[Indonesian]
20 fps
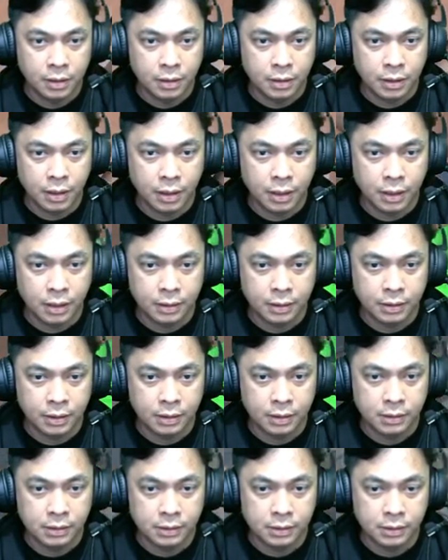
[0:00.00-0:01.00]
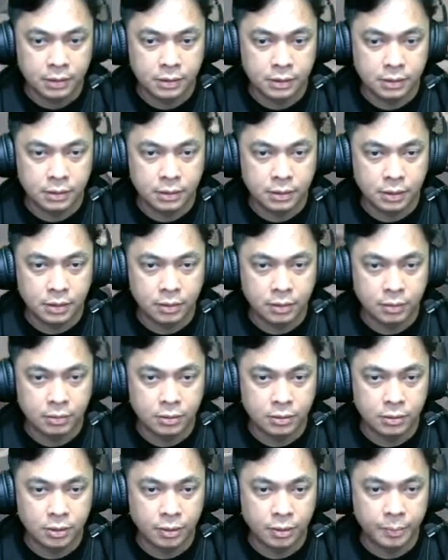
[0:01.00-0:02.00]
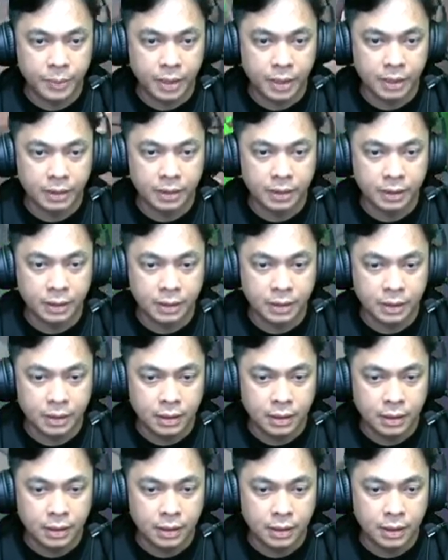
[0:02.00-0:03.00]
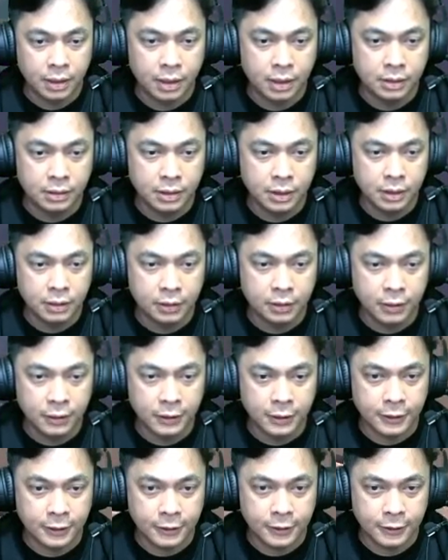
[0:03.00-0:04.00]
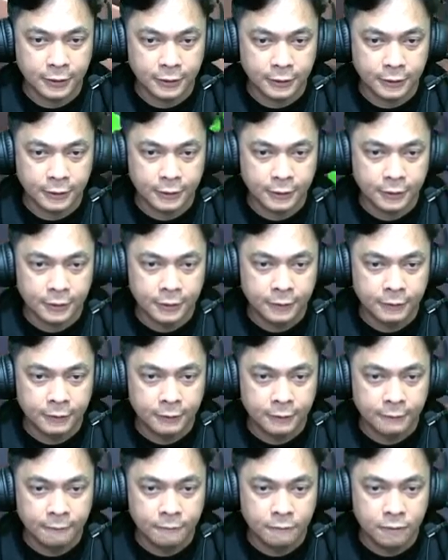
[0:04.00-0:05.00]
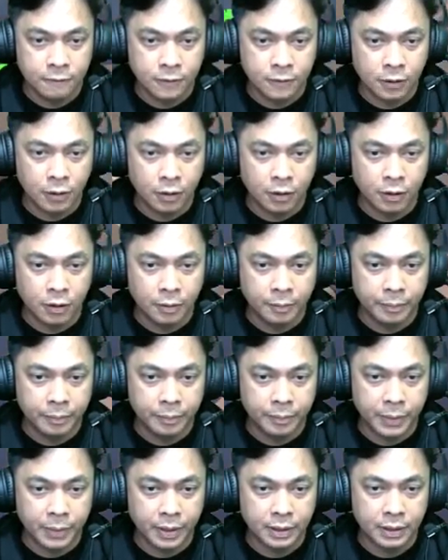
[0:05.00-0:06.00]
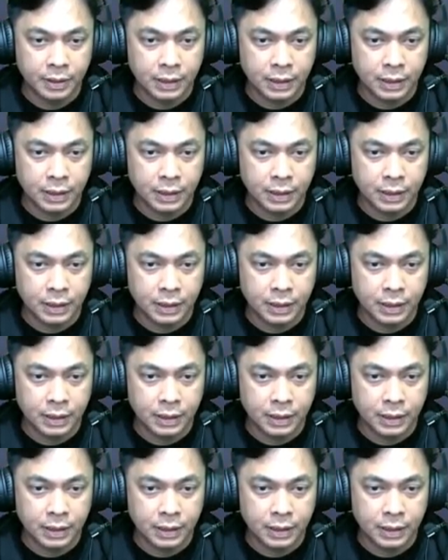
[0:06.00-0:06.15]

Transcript: naik ke atas terus lompat dan jatuh lagi lompat